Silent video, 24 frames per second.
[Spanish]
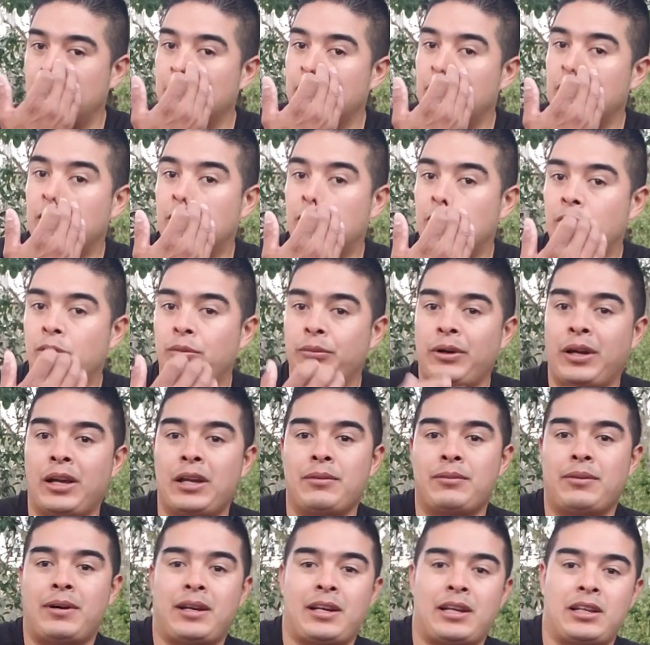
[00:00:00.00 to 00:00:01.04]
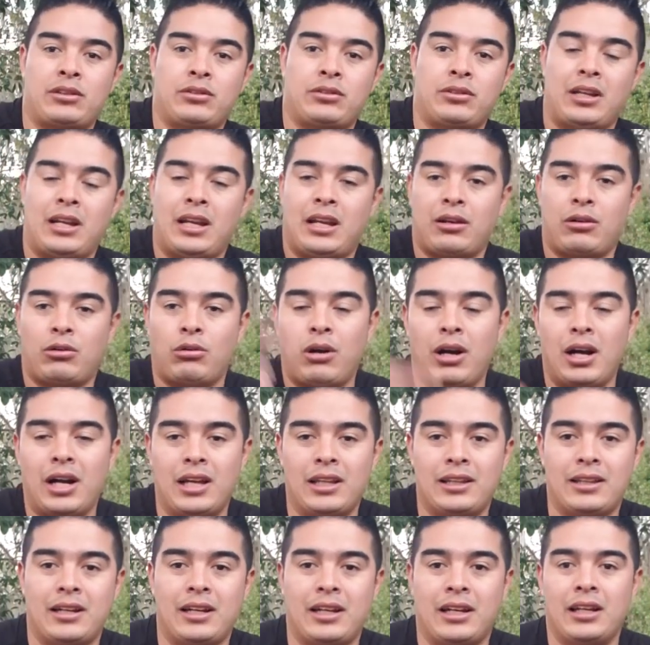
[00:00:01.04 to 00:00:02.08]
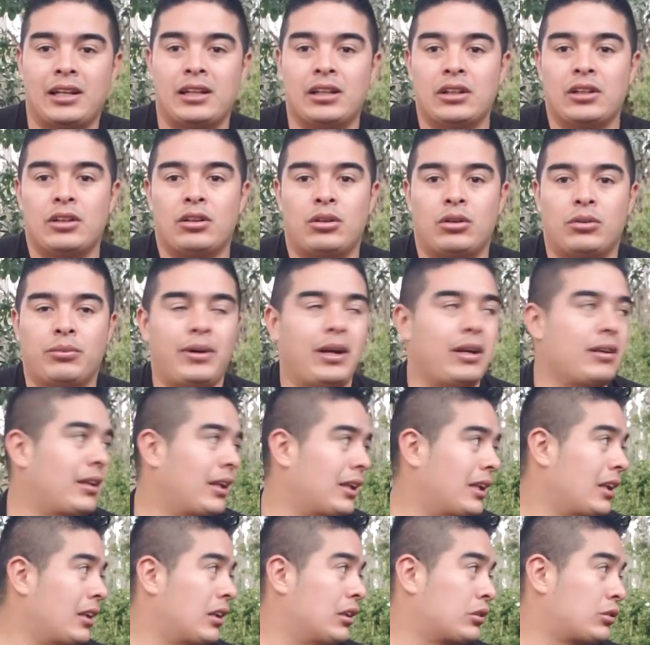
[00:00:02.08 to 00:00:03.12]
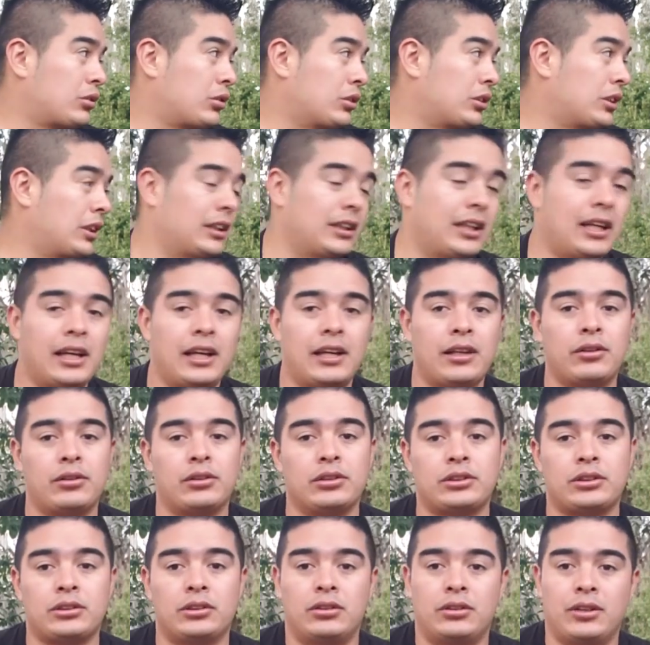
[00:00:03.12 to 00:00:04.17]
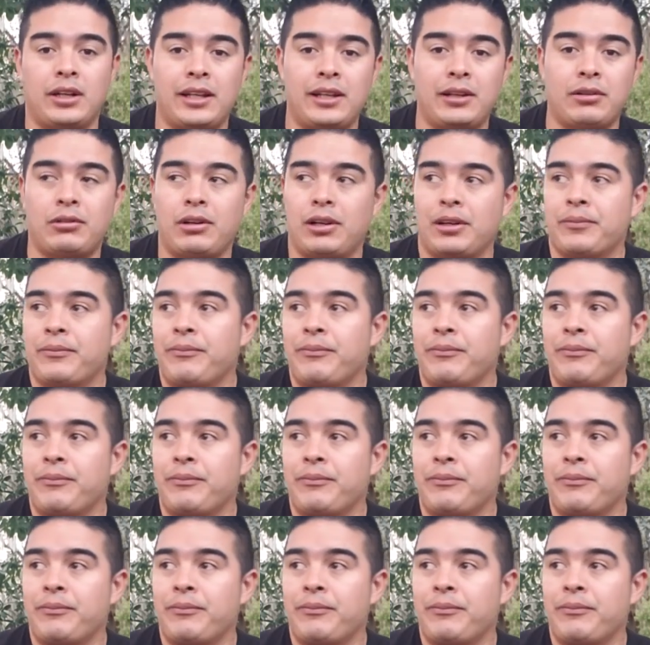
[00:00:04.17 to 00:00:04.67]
o ve y barre toda la cuadra, o ve y dale a los cocineros, o anyway.